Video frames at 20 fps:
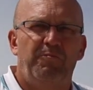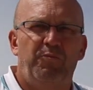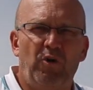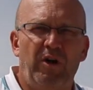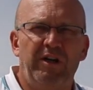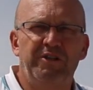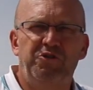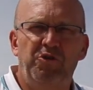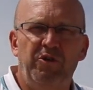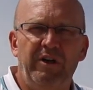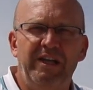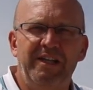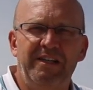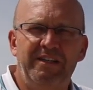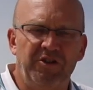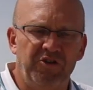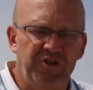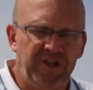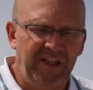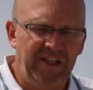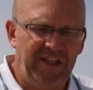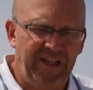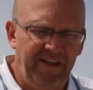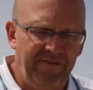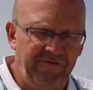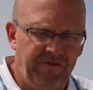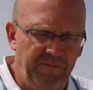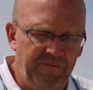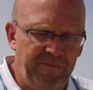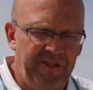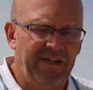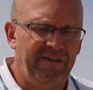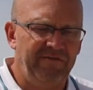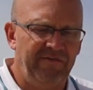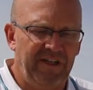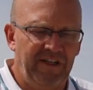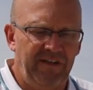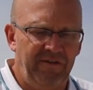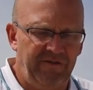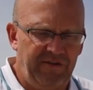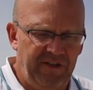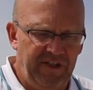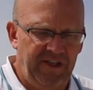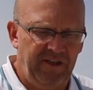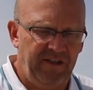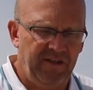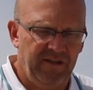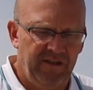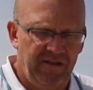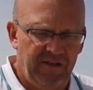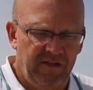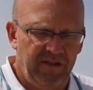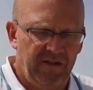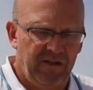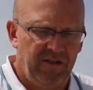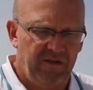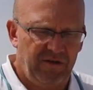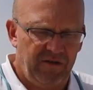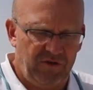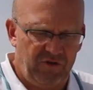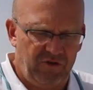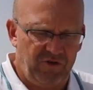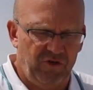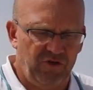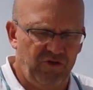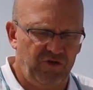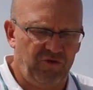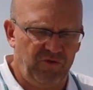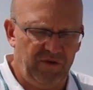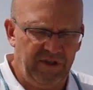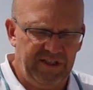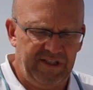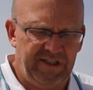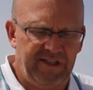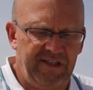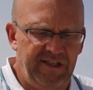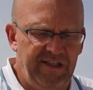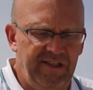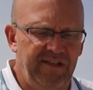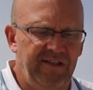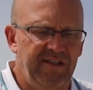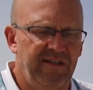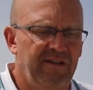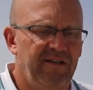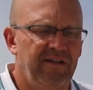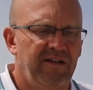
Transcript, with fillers: Pour assurer l'étanchéité, il faut bien vérifier que le joint ici